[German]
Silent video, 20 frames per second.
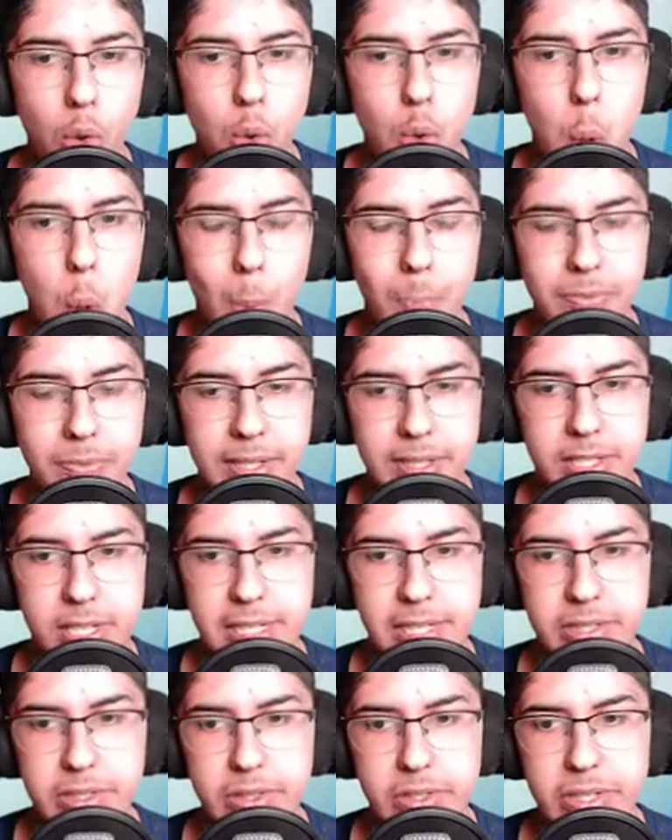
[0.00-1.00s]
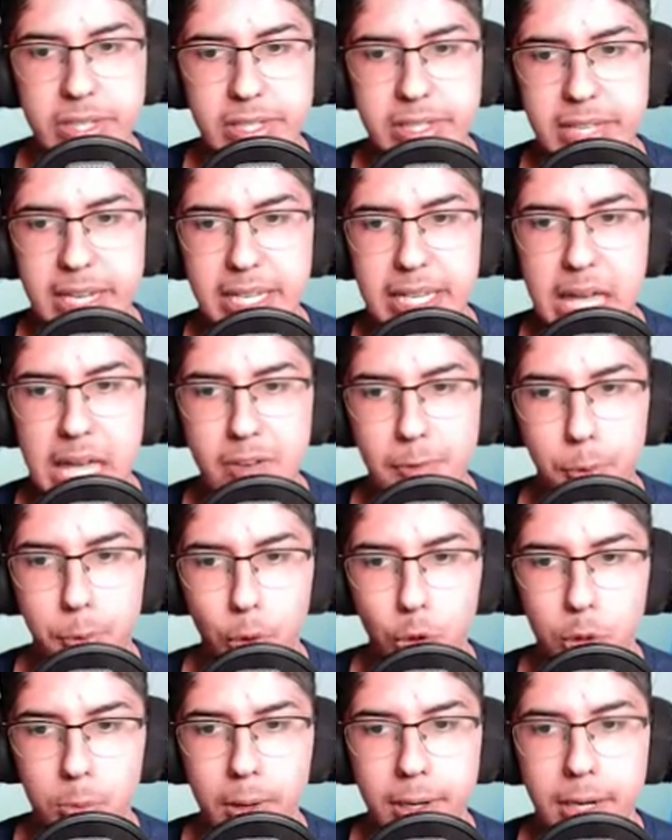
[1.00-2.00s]
kommt jetzt als nächstes. Das ist ein
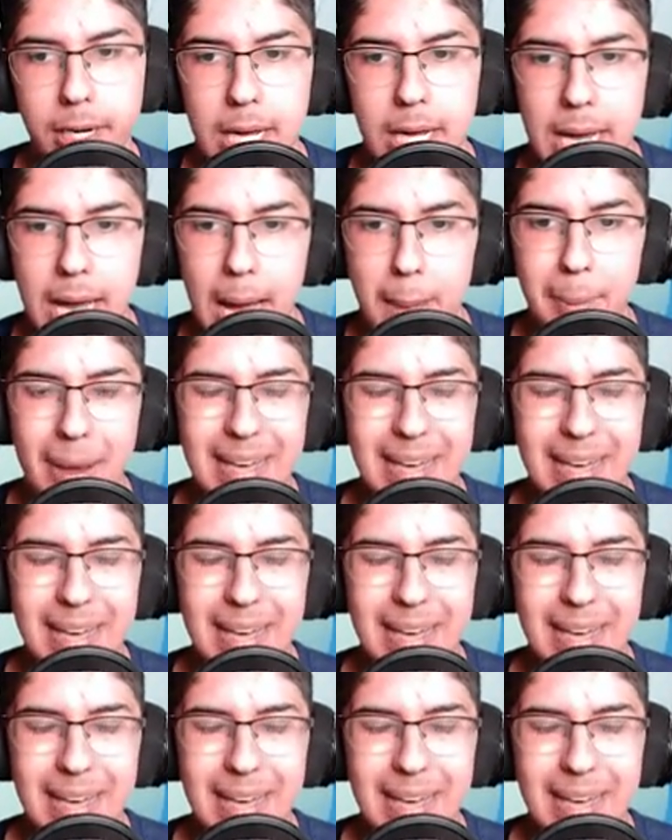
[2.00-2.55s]
Käfer-Pokémon. Bei